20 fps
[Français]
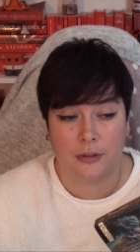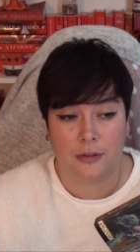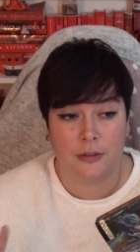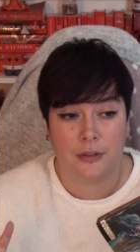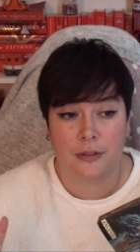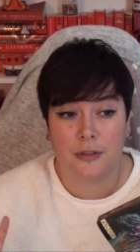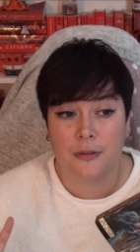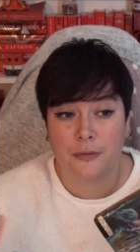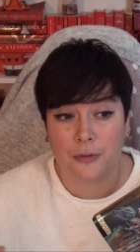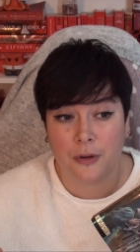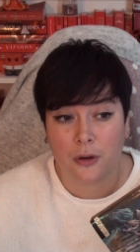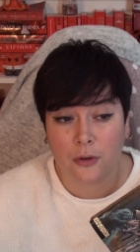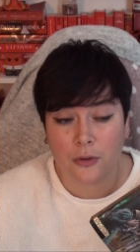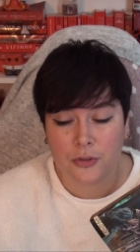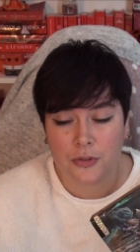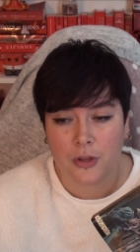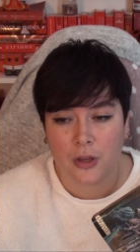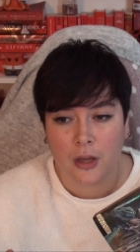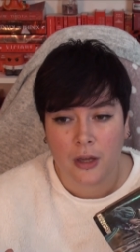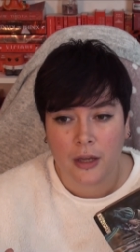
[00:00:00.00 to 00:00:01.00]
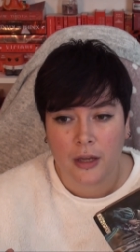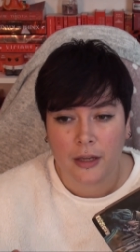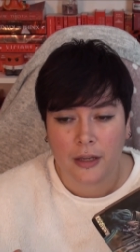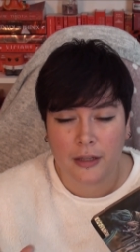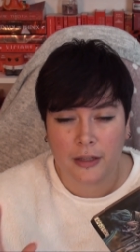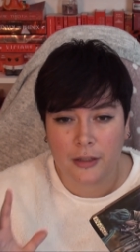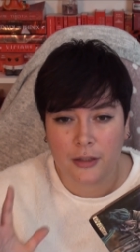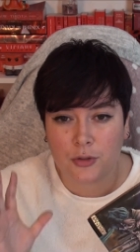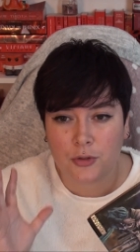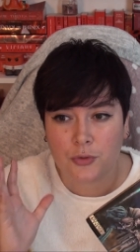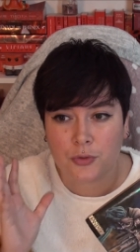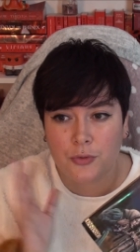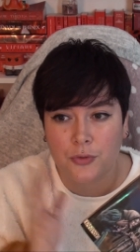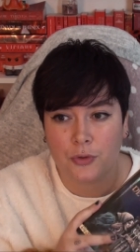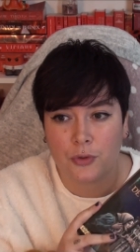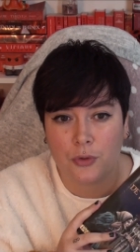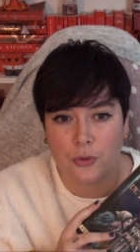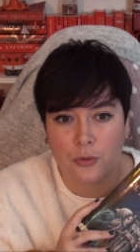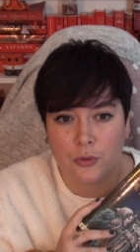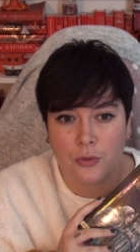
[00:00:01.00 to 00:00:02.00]
des, différences. Et je trouve
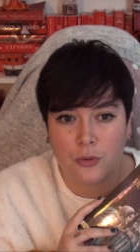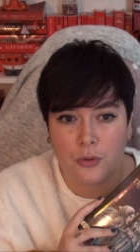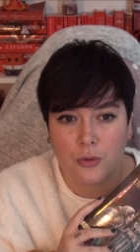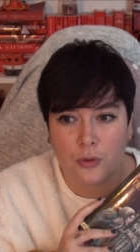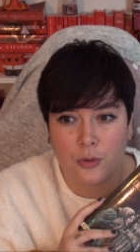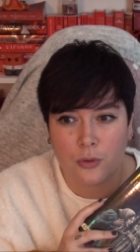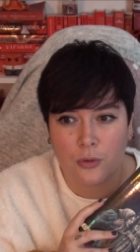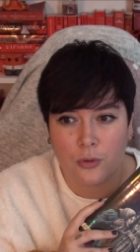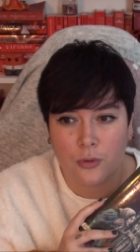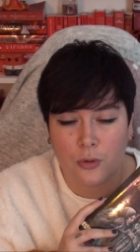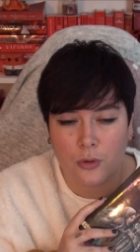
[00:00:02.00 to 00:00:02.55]
que le,